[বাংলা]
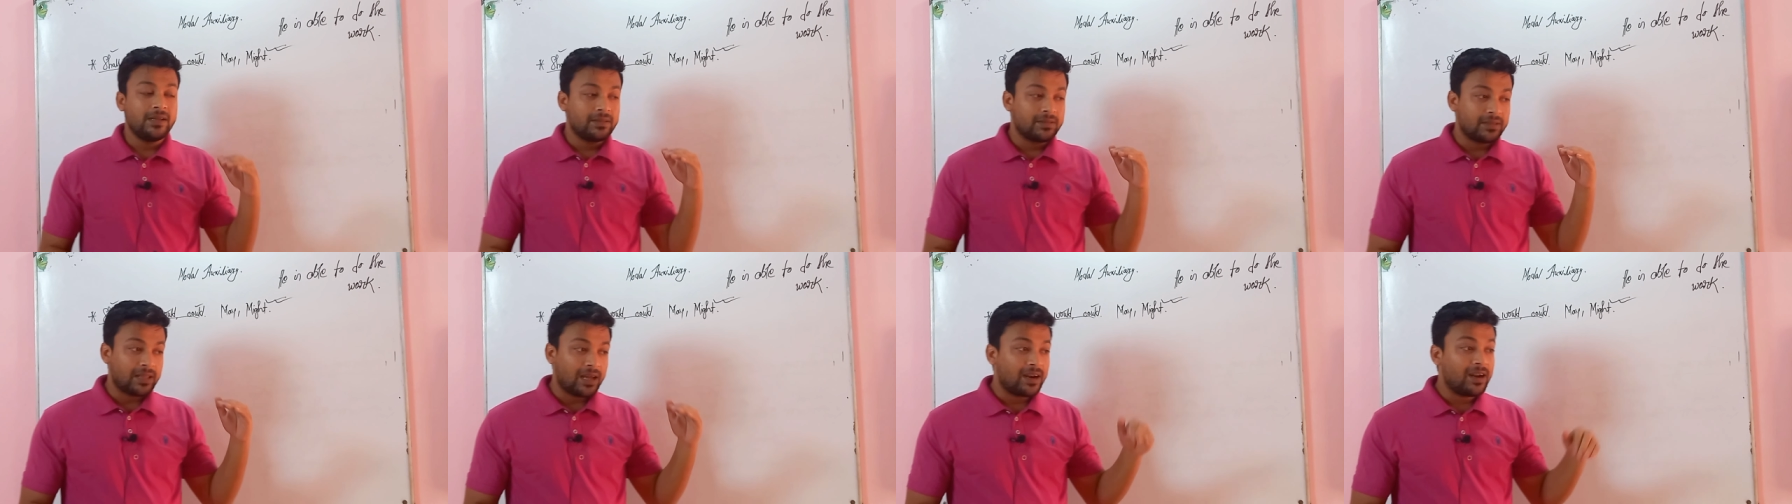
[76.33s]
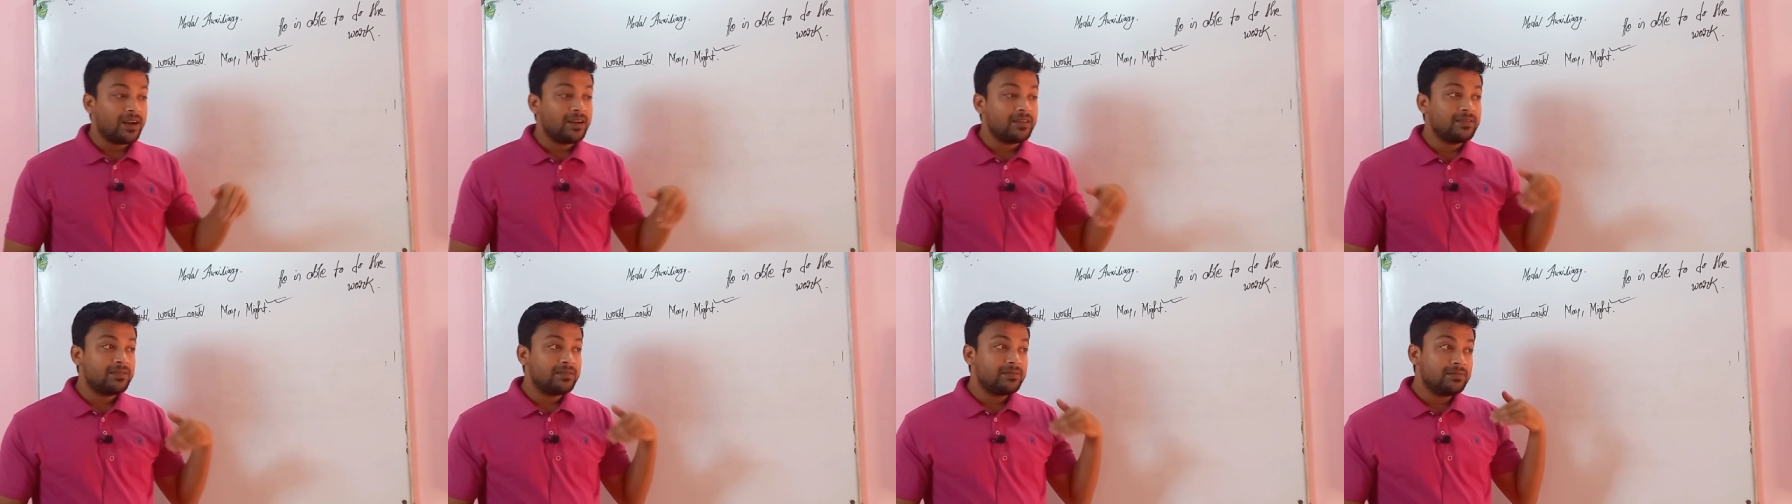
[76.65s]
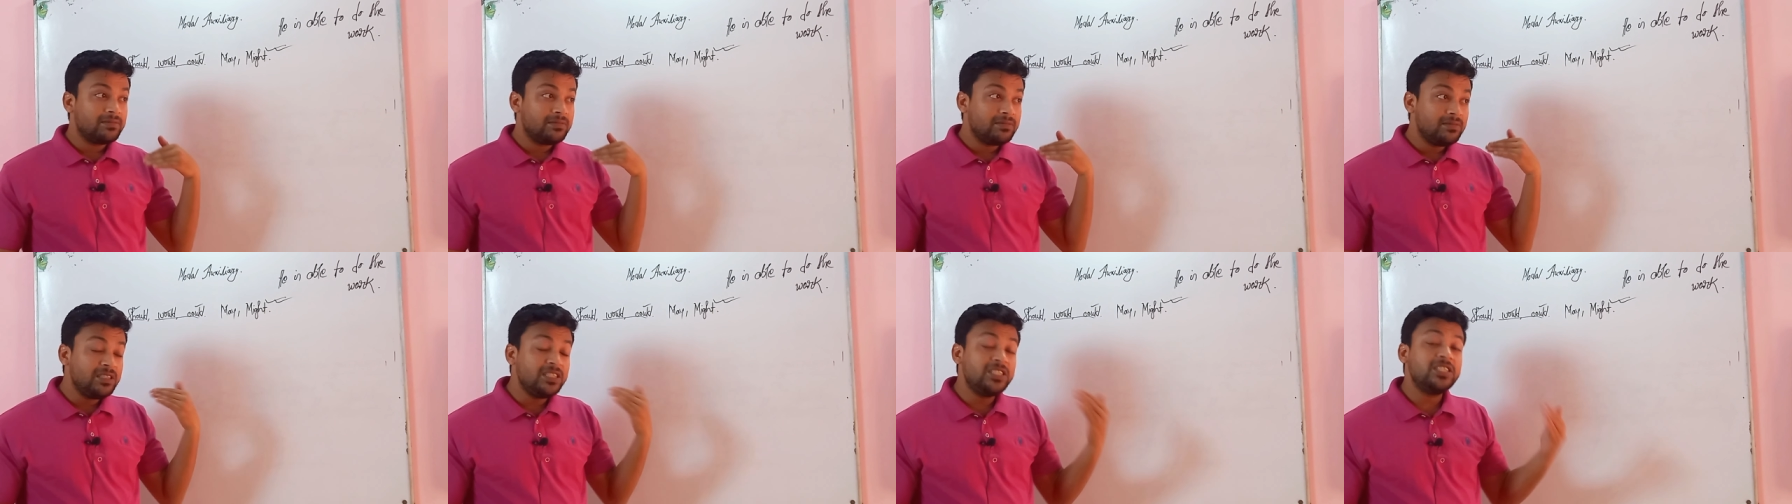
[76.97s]
তারা
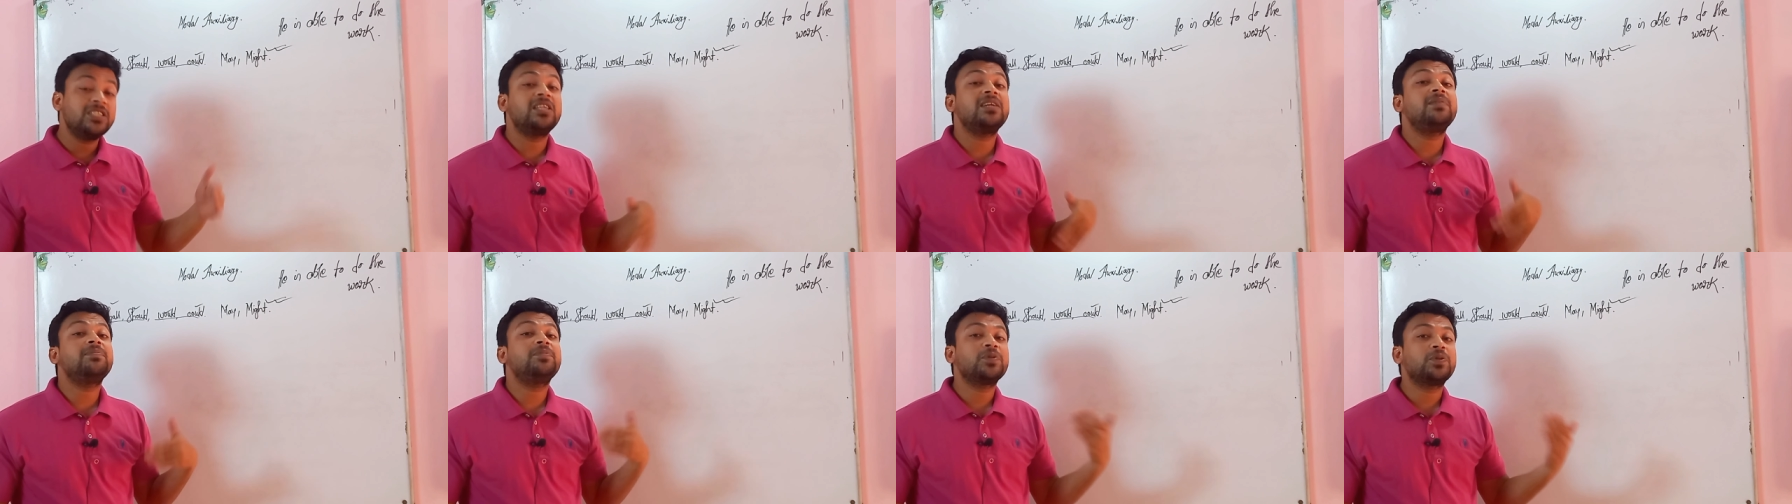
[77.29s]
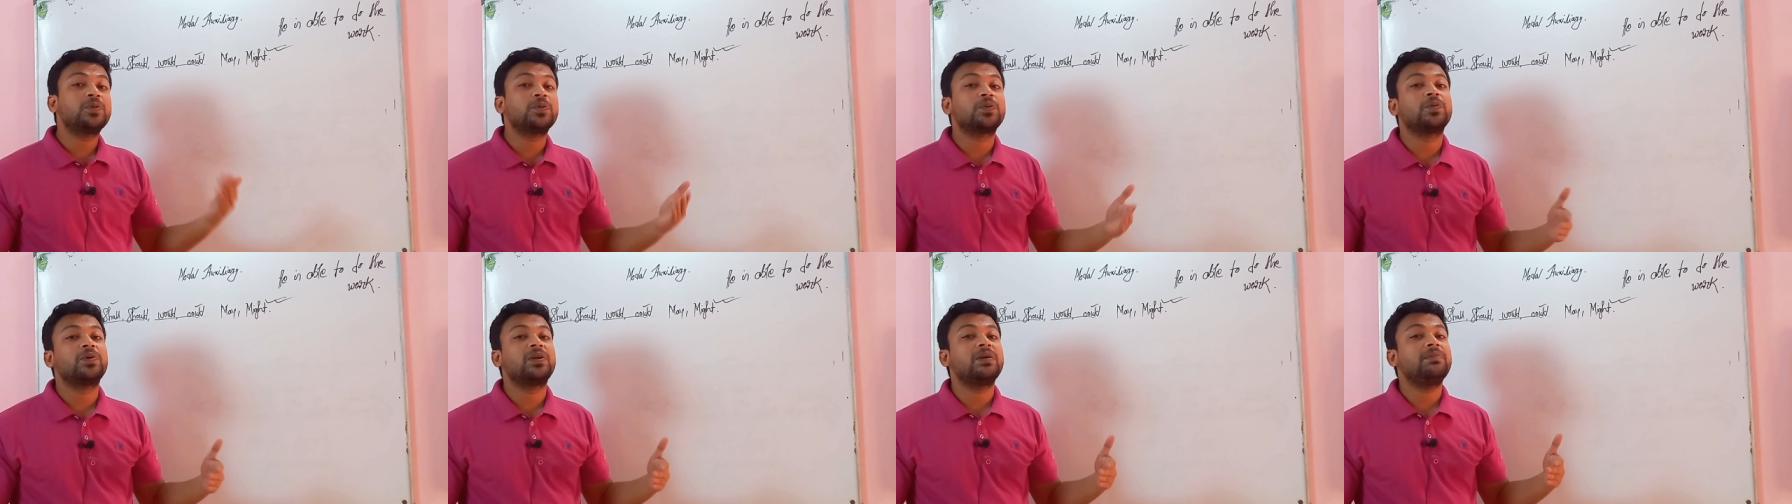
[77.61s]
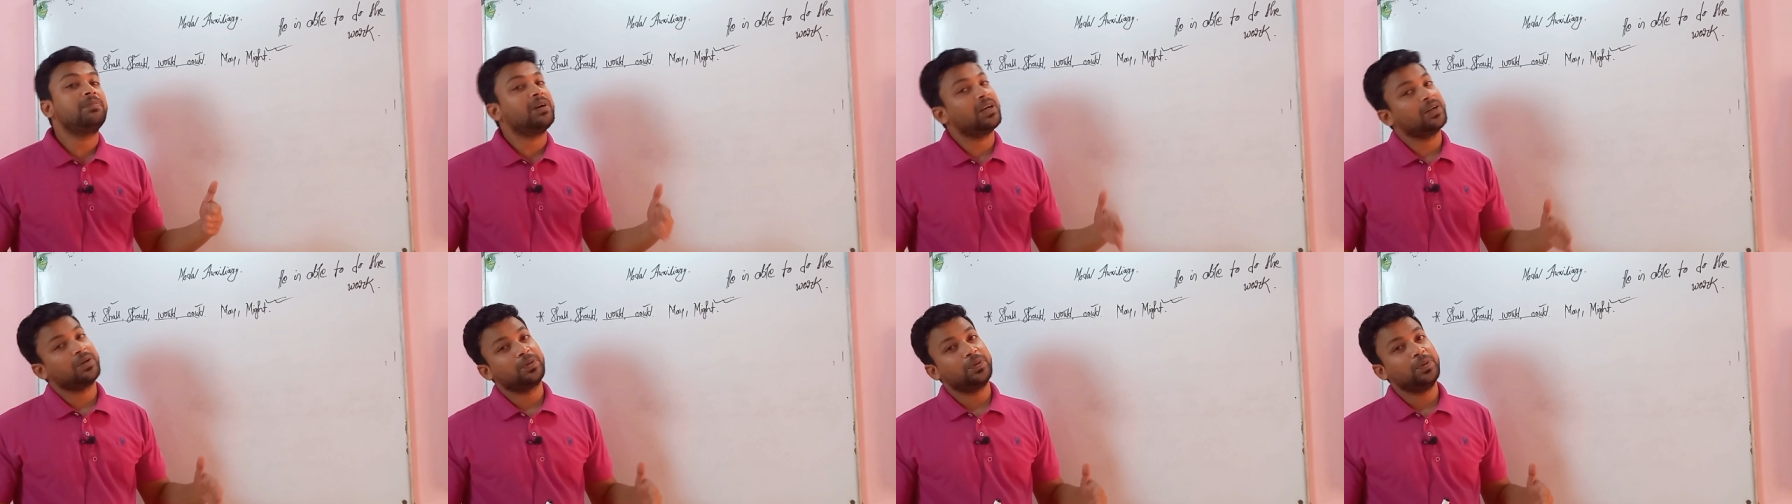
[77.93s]
নিজেদের মতো করে
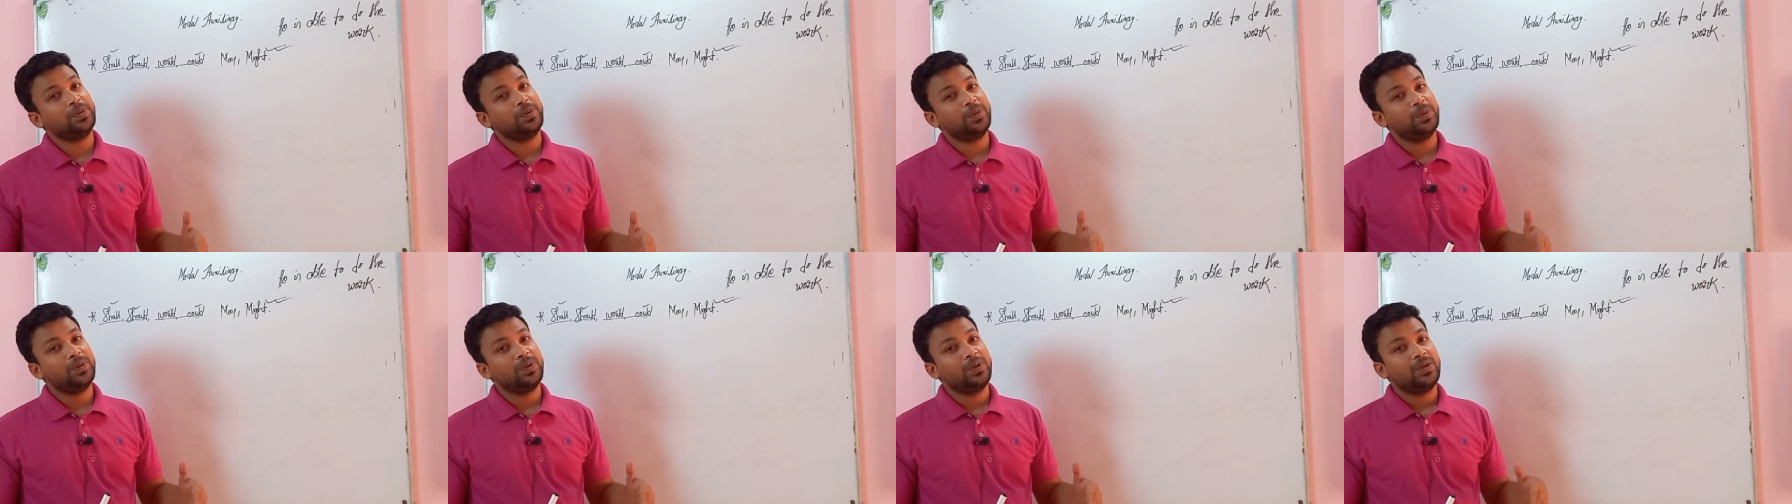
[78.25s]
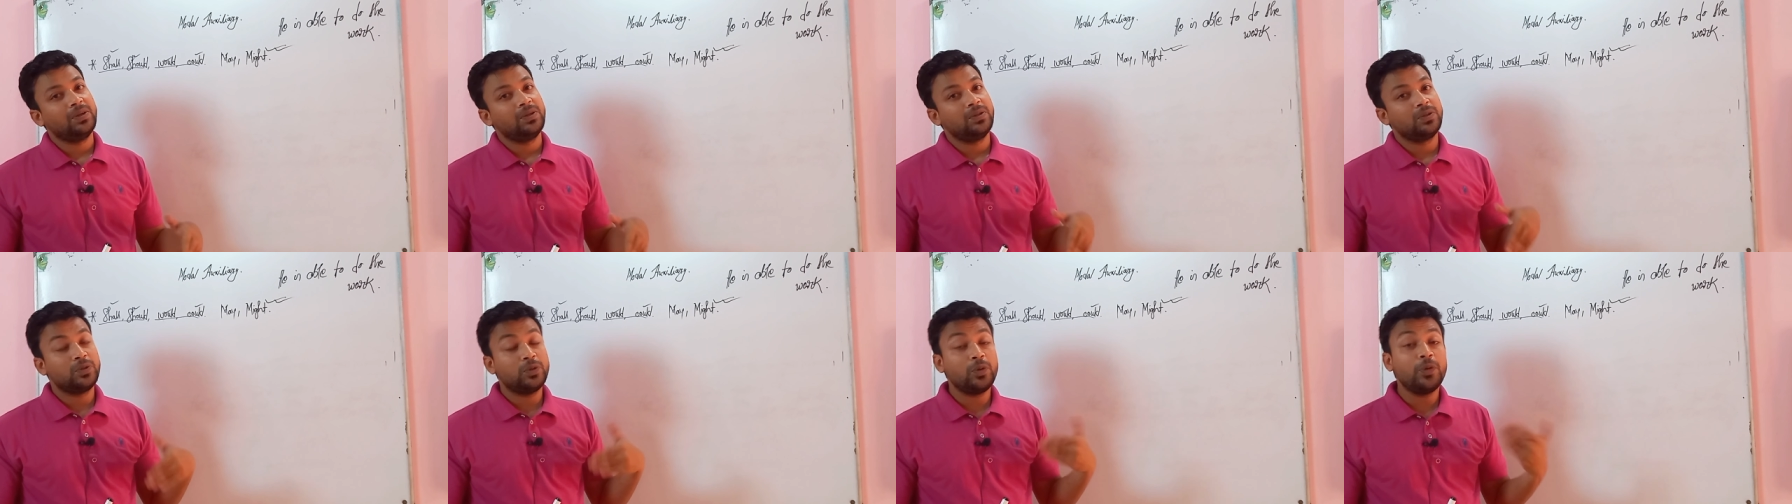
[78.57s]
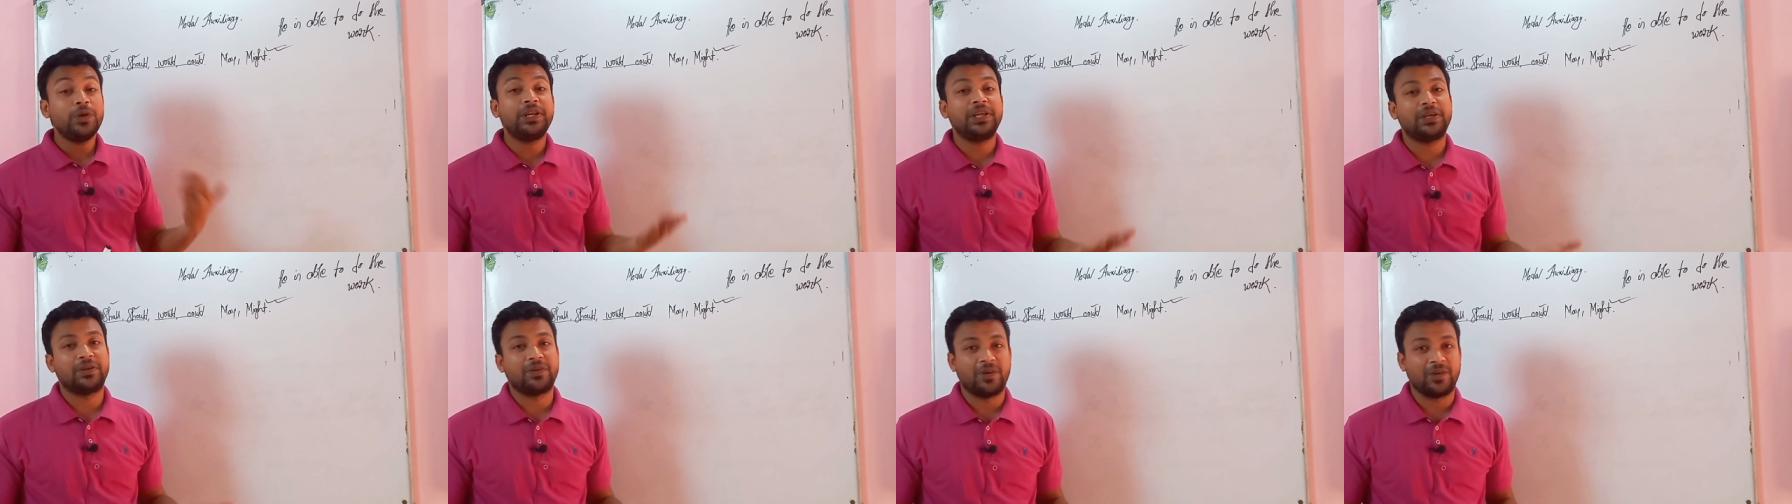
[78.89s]
বাক্য
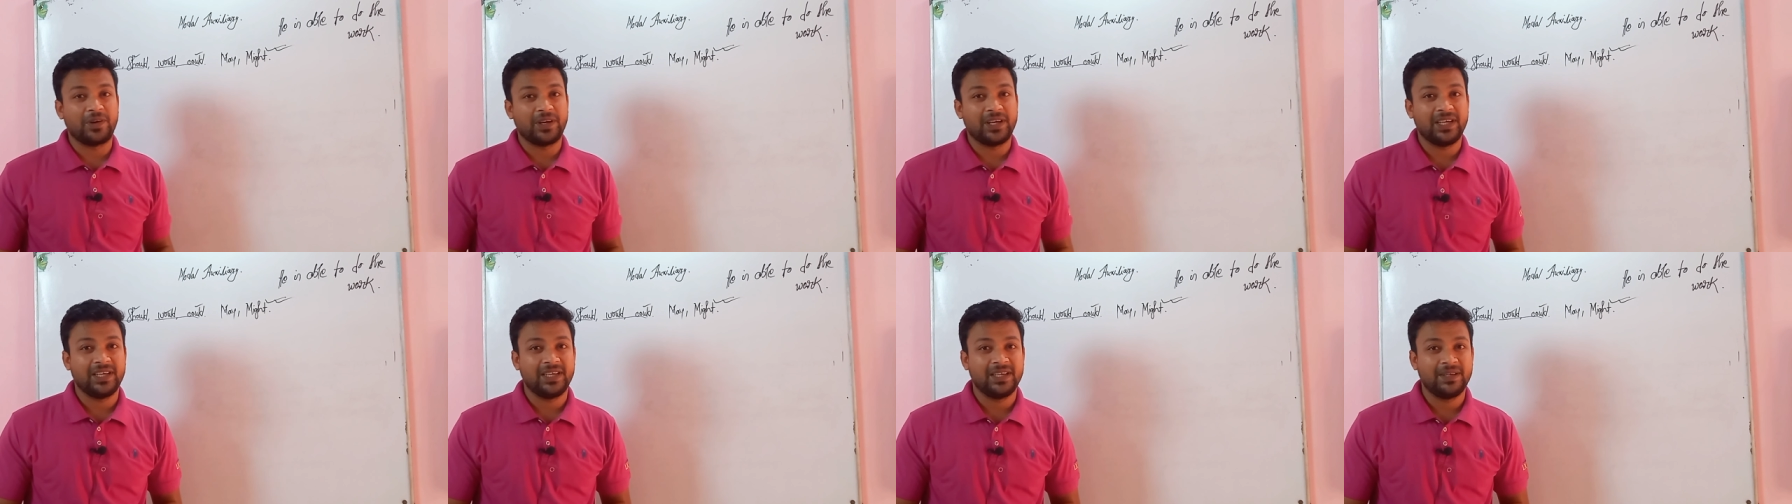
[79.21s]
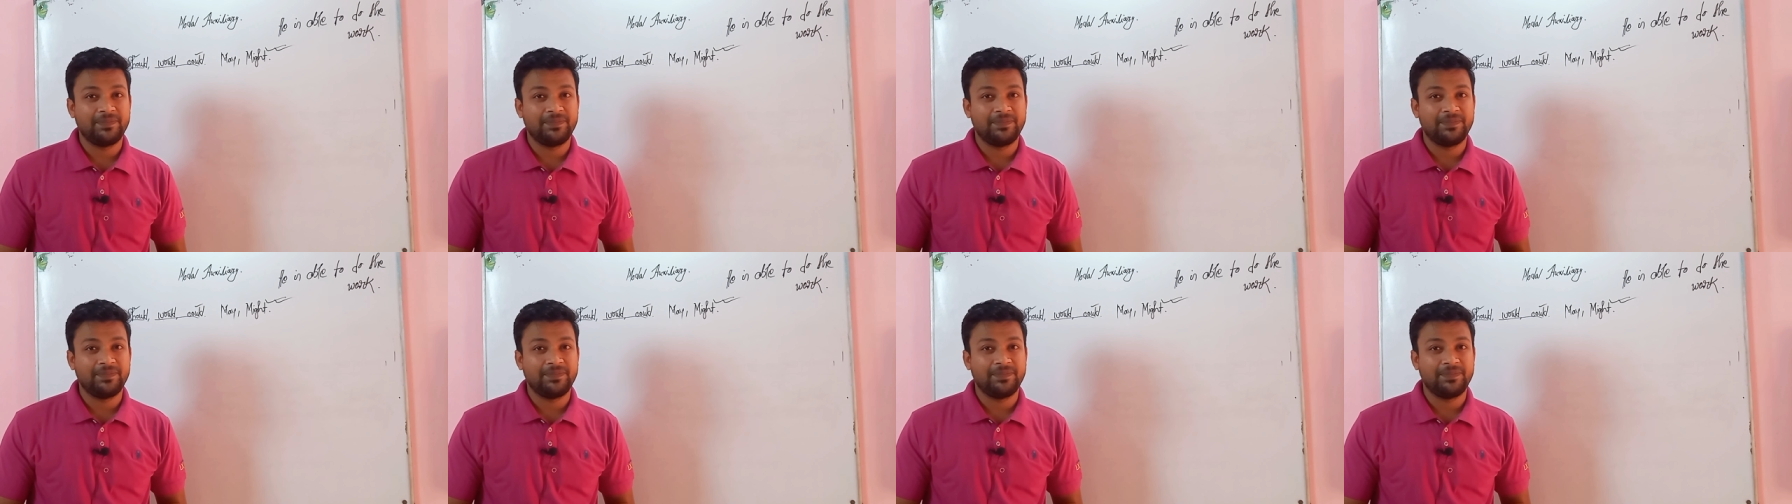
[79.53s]
তৈরি করে